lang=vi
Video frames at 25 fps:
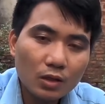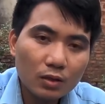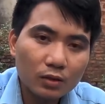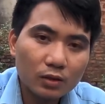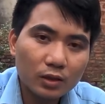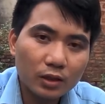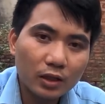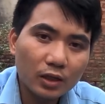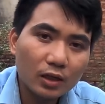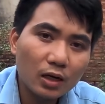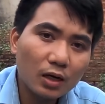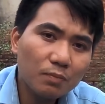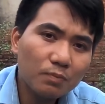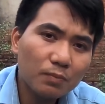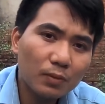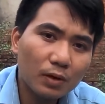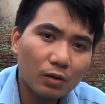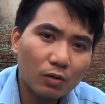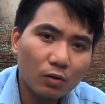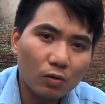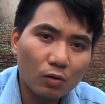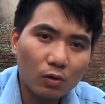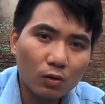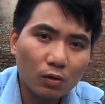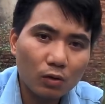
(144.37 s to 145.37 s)
thì cái đất mà
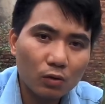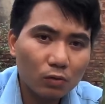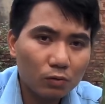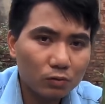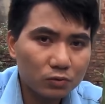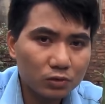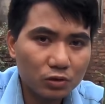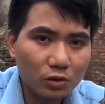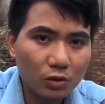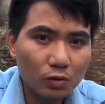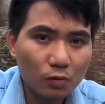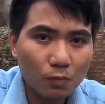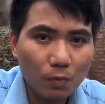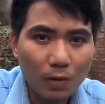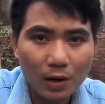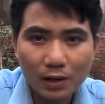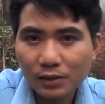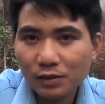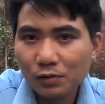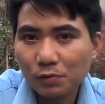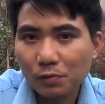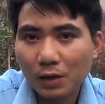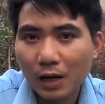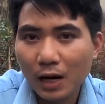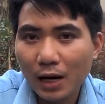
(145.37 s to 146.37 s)
có chứa quá
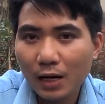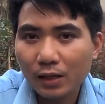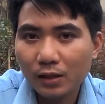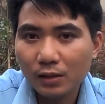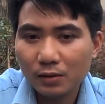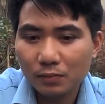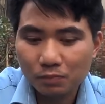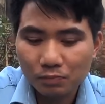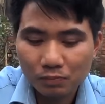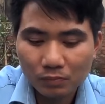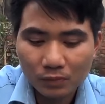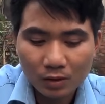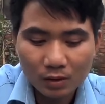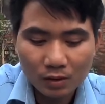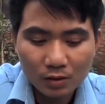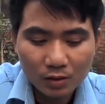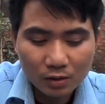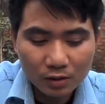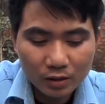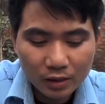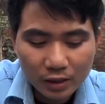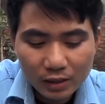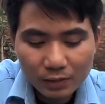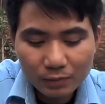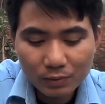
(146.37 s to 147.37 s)
nhiều cát ấy
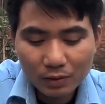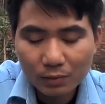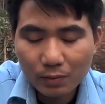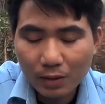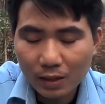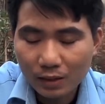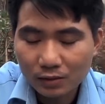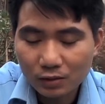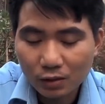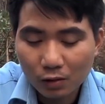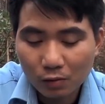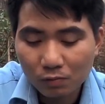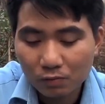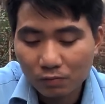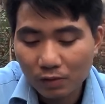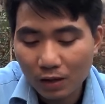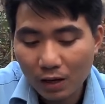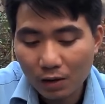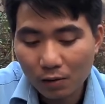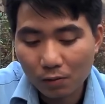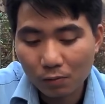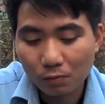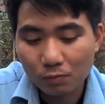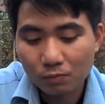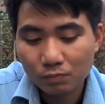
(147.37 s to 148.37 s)
khi mà các bạn trồng
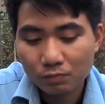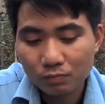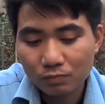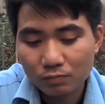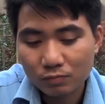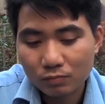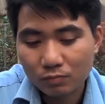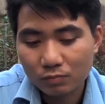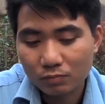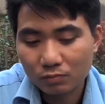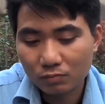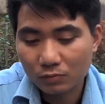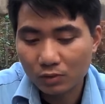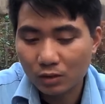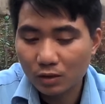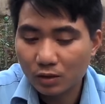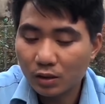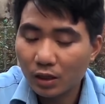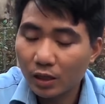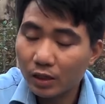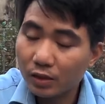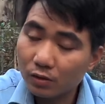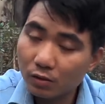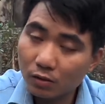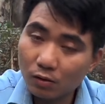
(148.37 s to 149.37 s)
vào thì
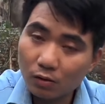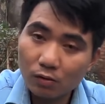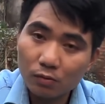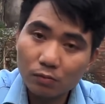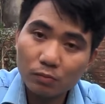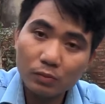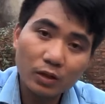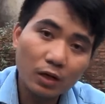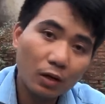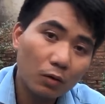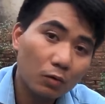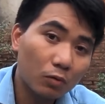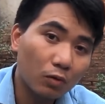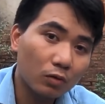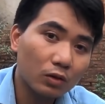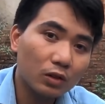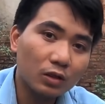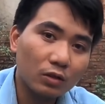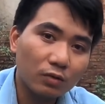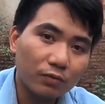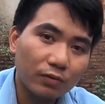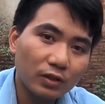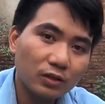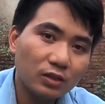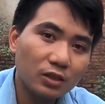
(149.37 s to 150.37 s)
cây nó mới đầu có
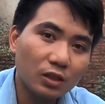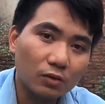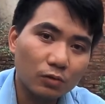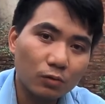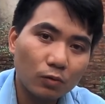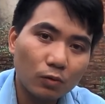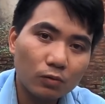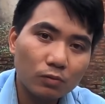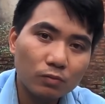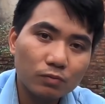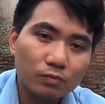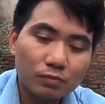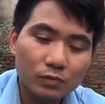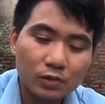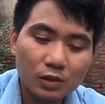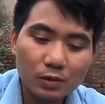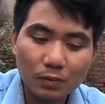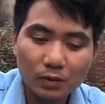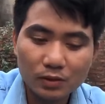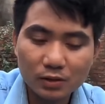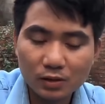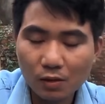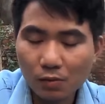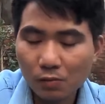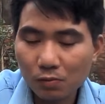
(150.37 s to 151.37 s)
thể nó phát triển tốt nhưng
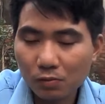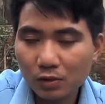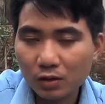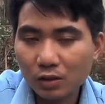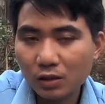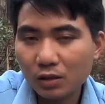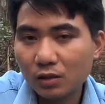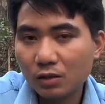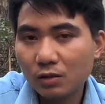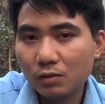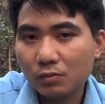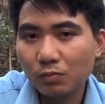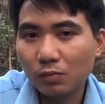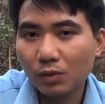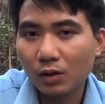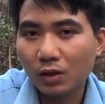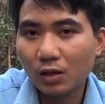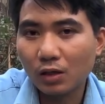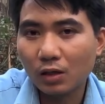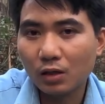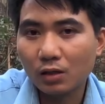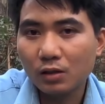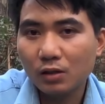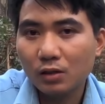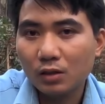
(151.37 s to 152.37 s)
mà sau khi
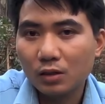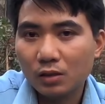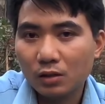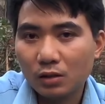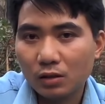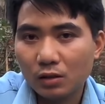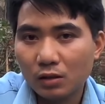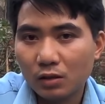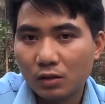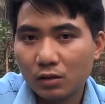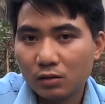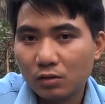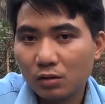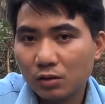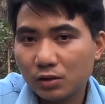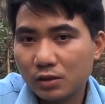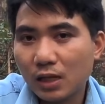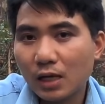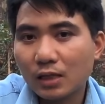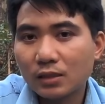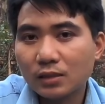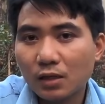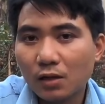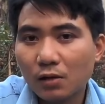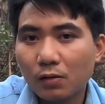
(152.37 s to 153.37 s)
mà à, thời
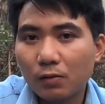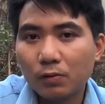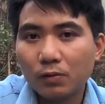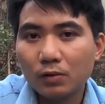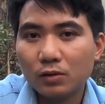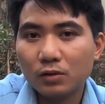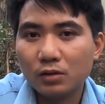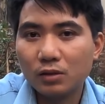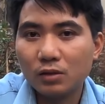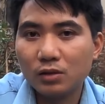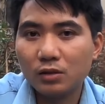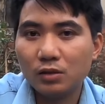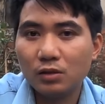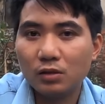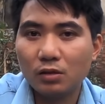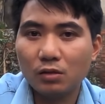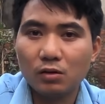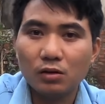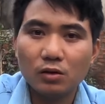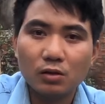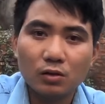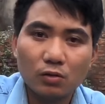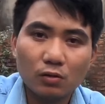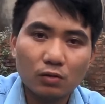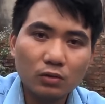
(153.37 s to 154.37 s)
gian sau ấy, thì
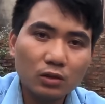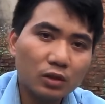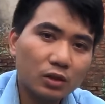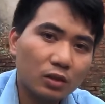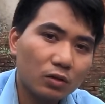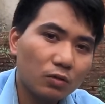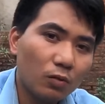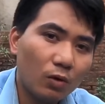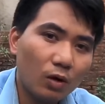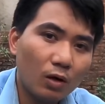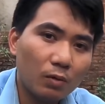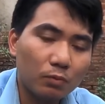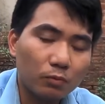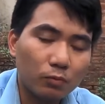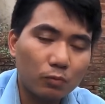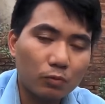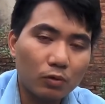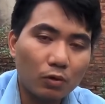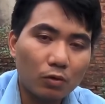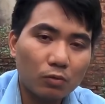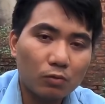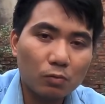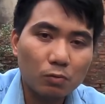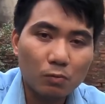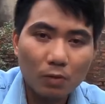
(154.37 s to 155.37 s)
có thể cái độ ẩm của
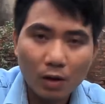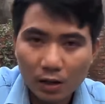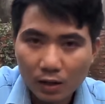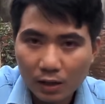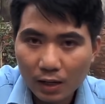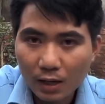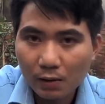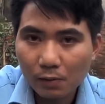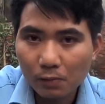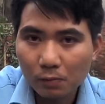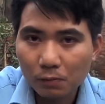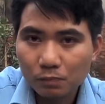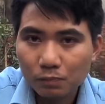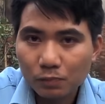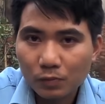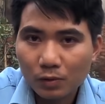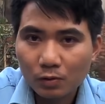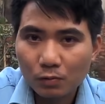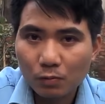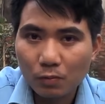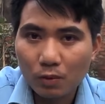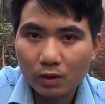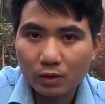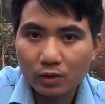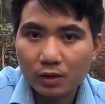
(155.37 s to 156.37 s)
nó cũng quá cao
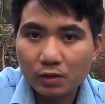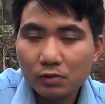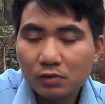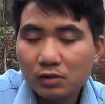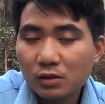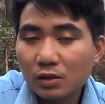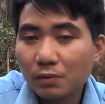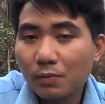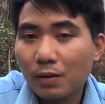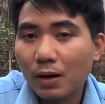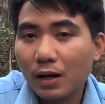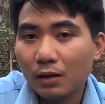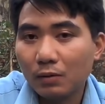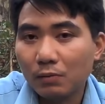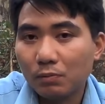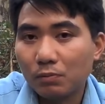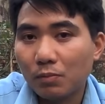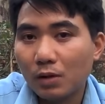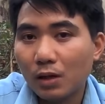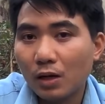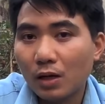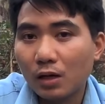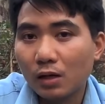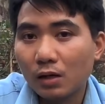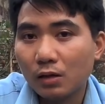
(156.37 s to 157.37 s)
hoặc nếu như các bạn
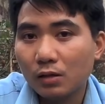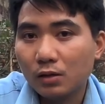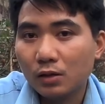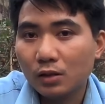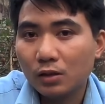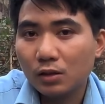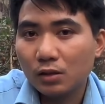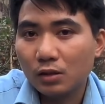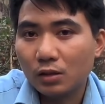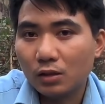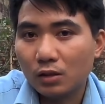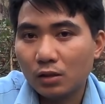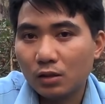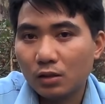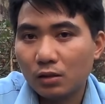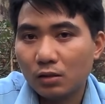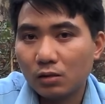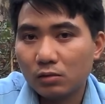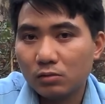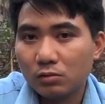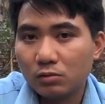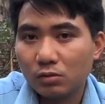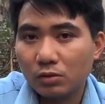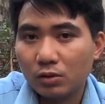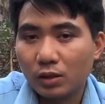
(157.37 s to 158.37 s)
mà
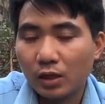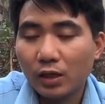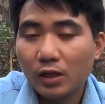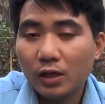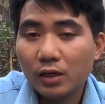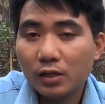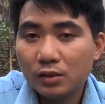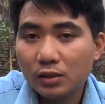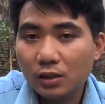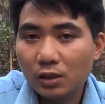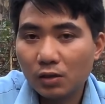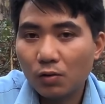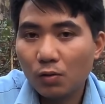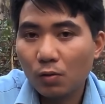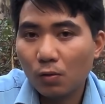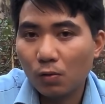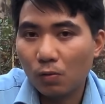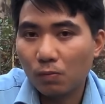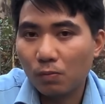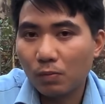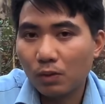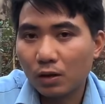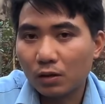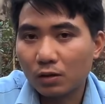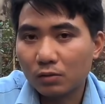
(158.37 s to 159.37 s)
à, cái nền nhiệt độ
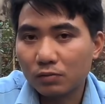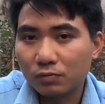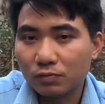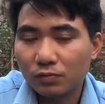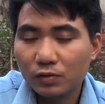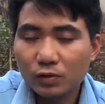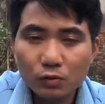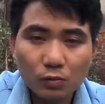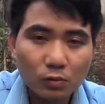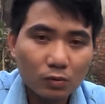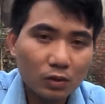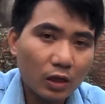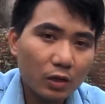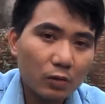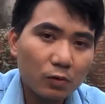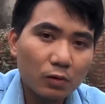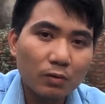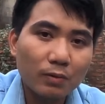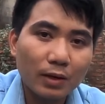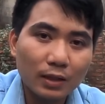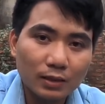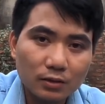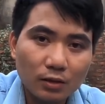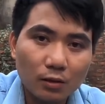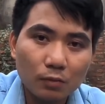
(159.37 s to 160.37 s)
mà ví dụ cây của
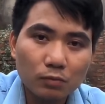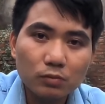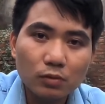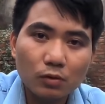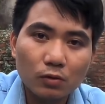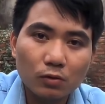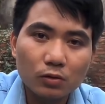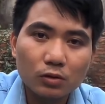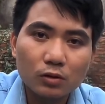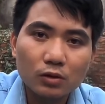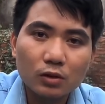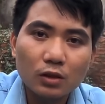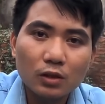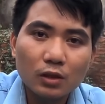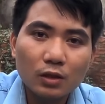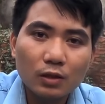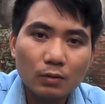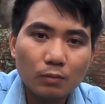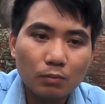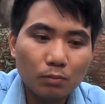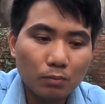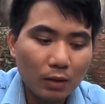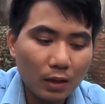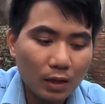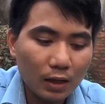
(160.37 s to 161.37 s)
các bạn sống rồi
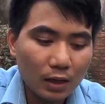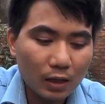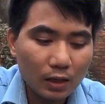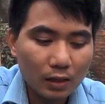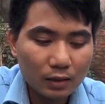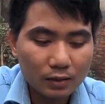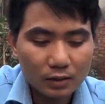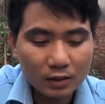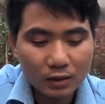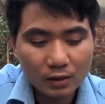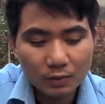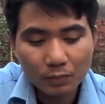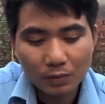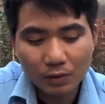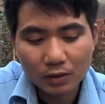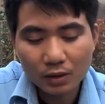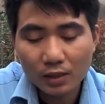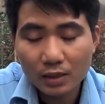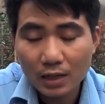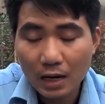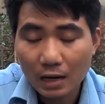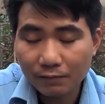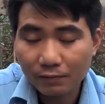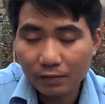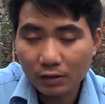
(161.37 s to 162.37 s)
mà khi mà
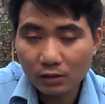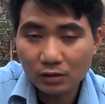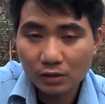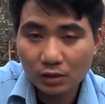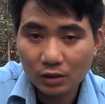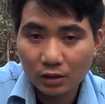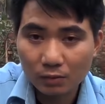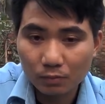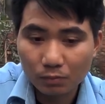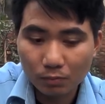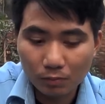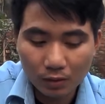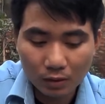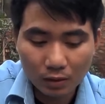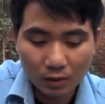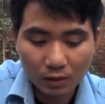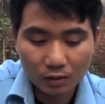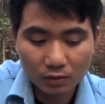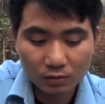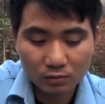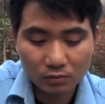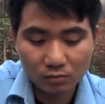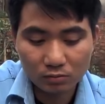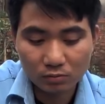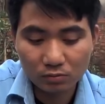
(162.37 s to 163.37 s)
cây đang phát triển
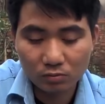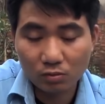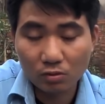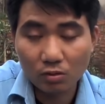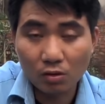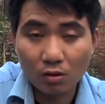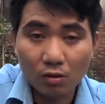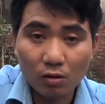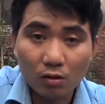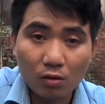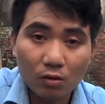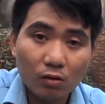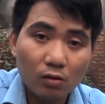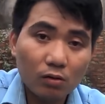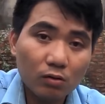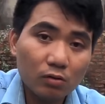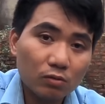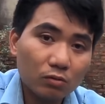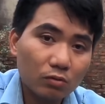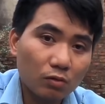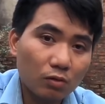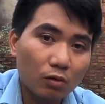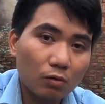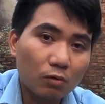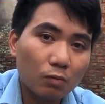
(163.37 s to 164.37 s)
mà nó
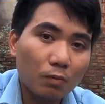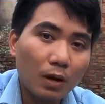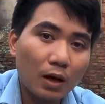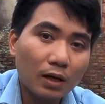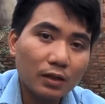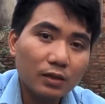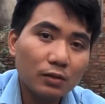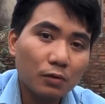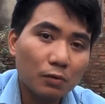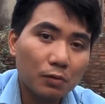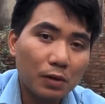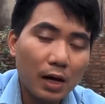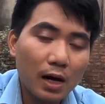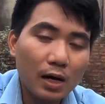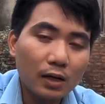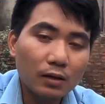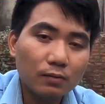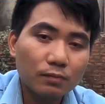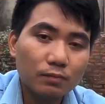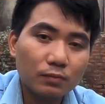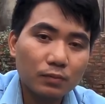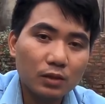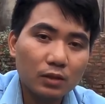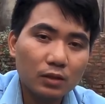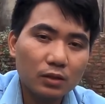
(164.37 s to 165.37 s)
có quá nhiều cát
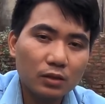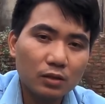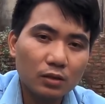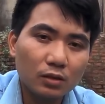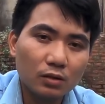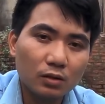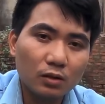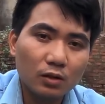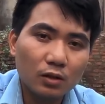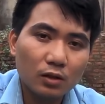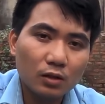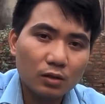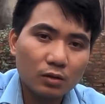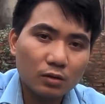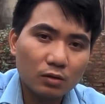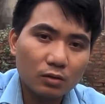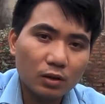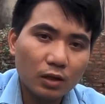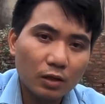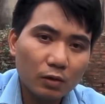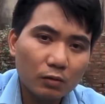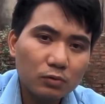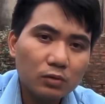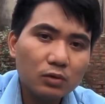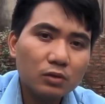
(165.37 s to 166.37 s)
thì
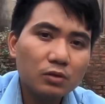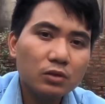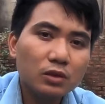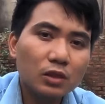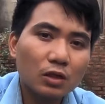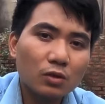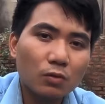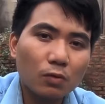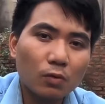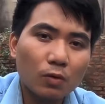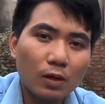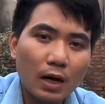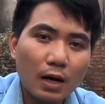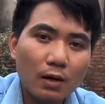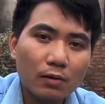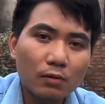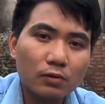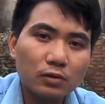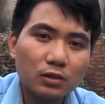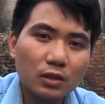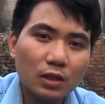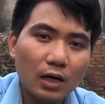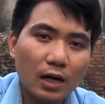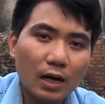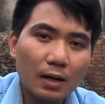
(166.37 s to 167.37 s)
nếu như nhiệt độ cao
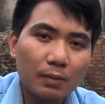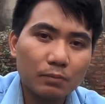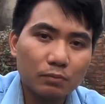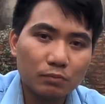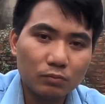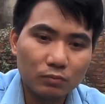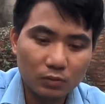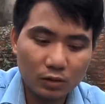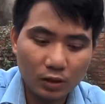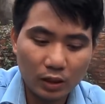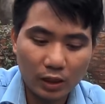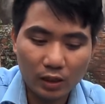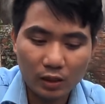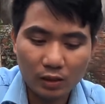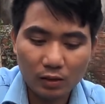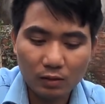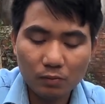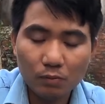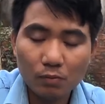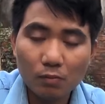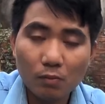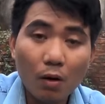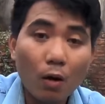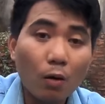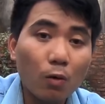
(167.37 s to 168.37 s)
nó sẽ làm cái
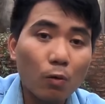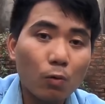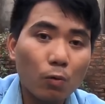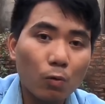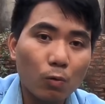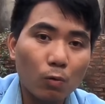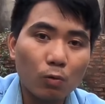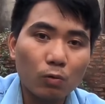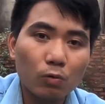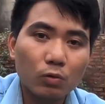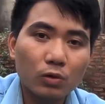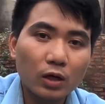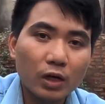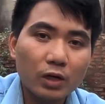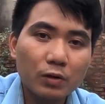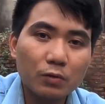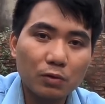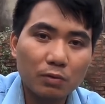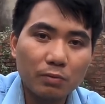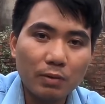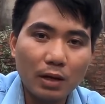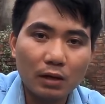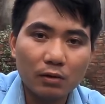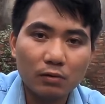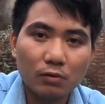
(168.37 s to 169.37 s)
bầu cây của
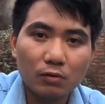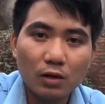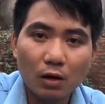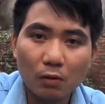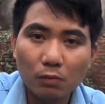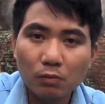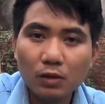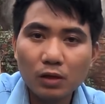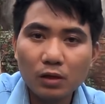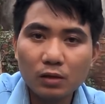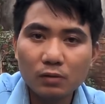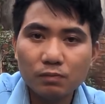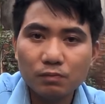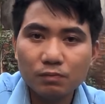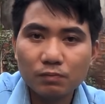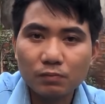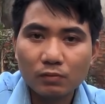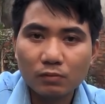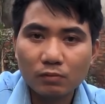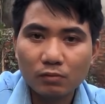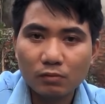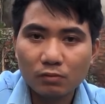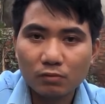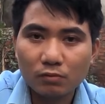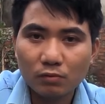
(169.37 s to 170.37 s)
các bạn nó nóng lên
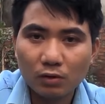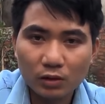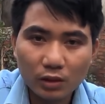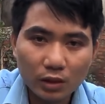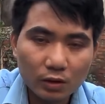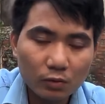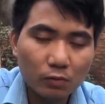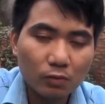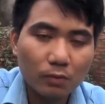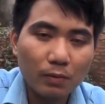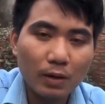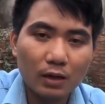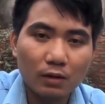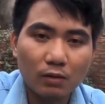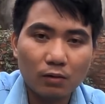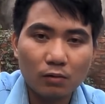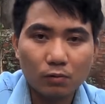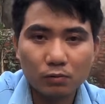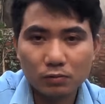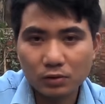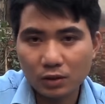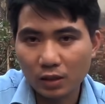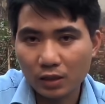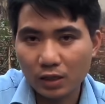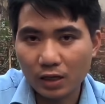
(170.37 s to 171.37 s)
và cây của các bạn nó
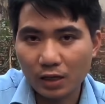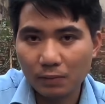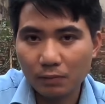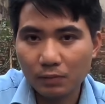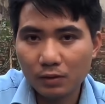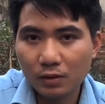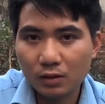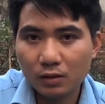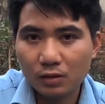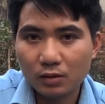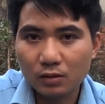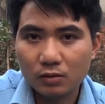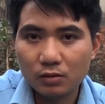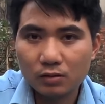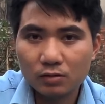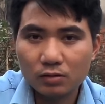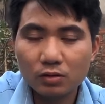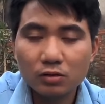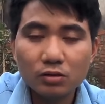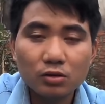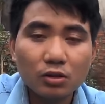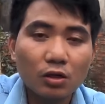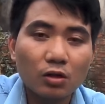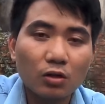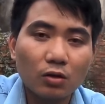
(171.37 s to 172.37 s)
cũng sẽ kém đi
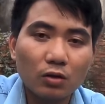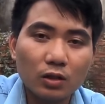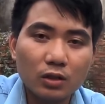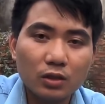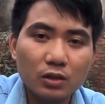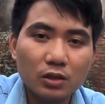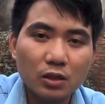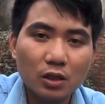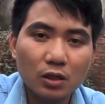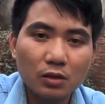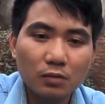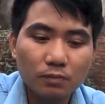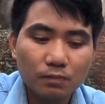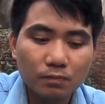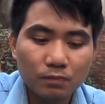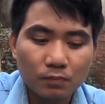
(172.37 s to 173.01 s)
chứ chưa nói đến chết